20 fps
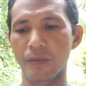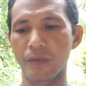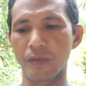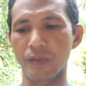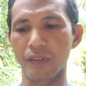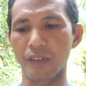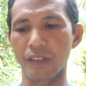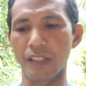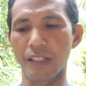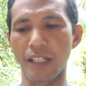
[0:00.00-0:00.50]

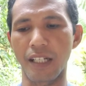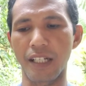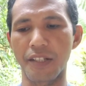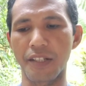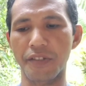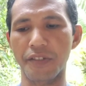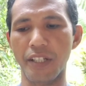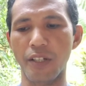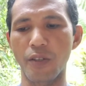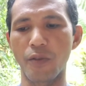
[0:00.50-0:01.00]
Sinalin
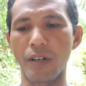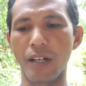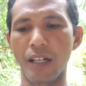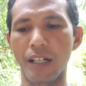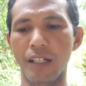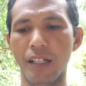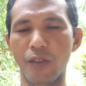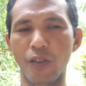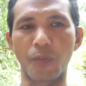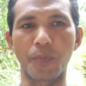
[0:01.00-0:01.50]
Sigwa,
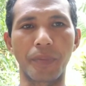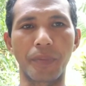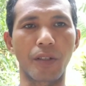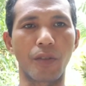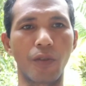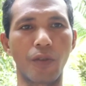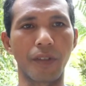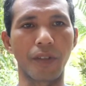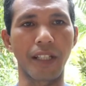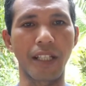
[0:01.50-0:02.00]

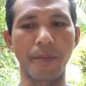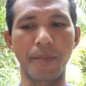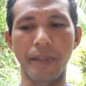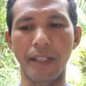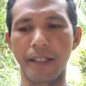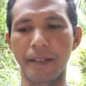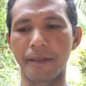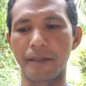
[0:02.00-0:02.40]
Kopiko Gaming,